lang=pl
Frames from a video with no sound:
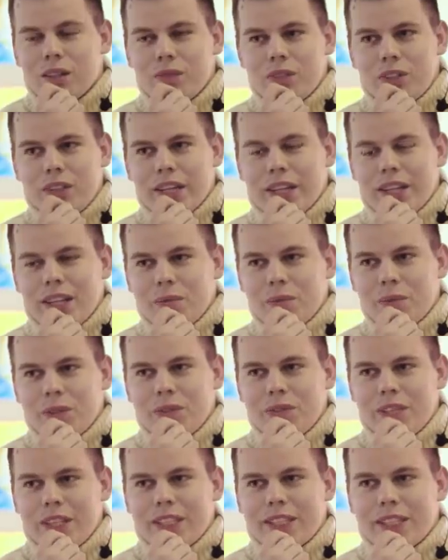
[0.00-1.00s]
To wyszczekany
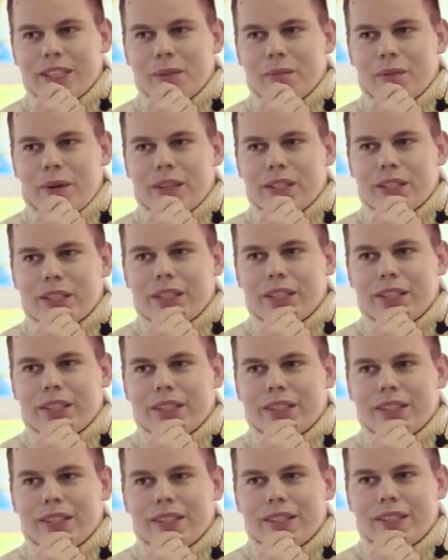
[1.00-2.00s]
byłeś wcześniej bardziej.
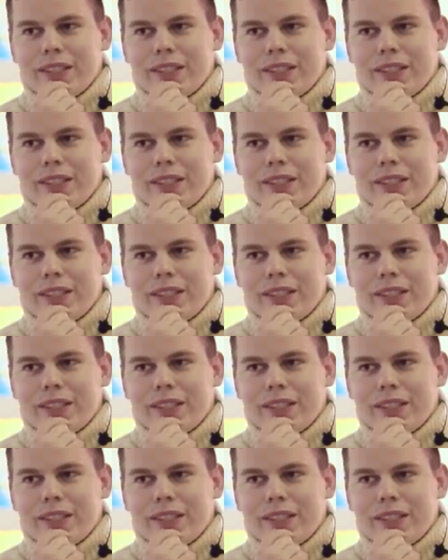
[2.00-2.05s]
Wcześniej,